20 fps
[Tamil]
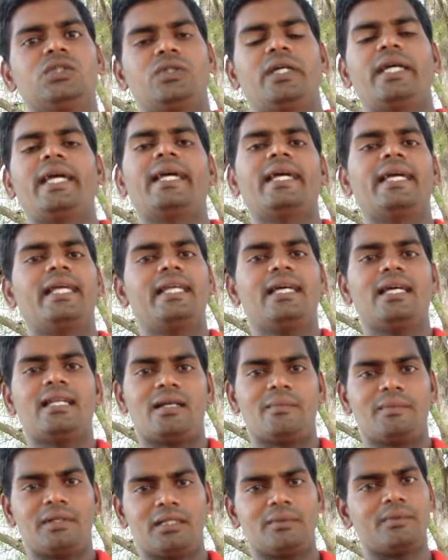ஸோ எங்கள் ஏரியா
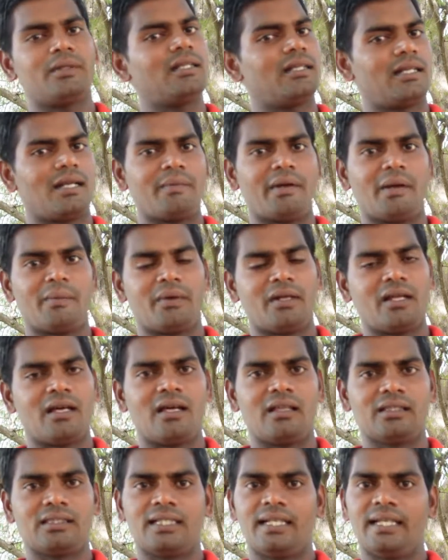ராமநாதபுரம்
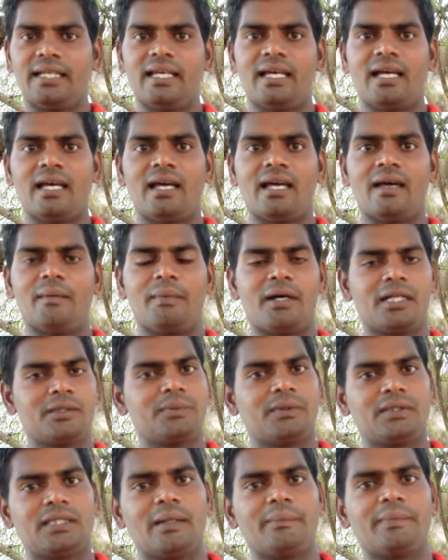ராமநாதபுரத்துலேயே
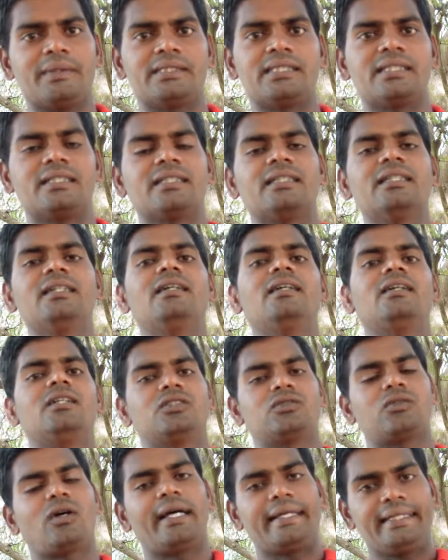பாஸ்போர்ட் ஆஃபீஸ் இருக்குது
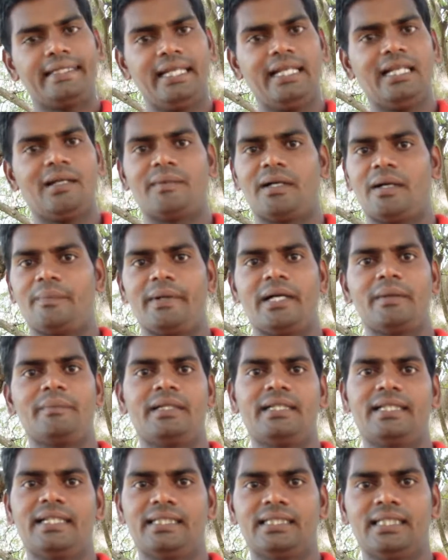ஸோ அங்கேயே நம்ம
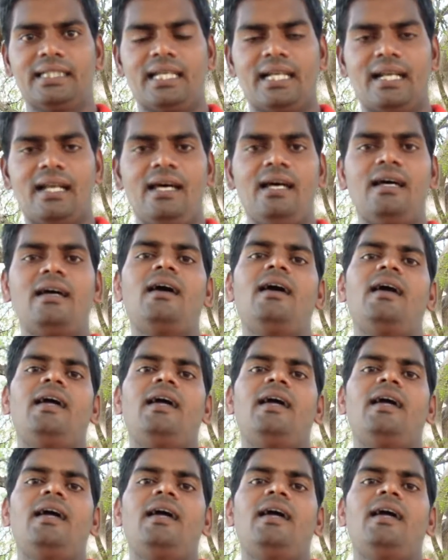அப்பாயின்மெண்ட் எடுத்துக்கலாம்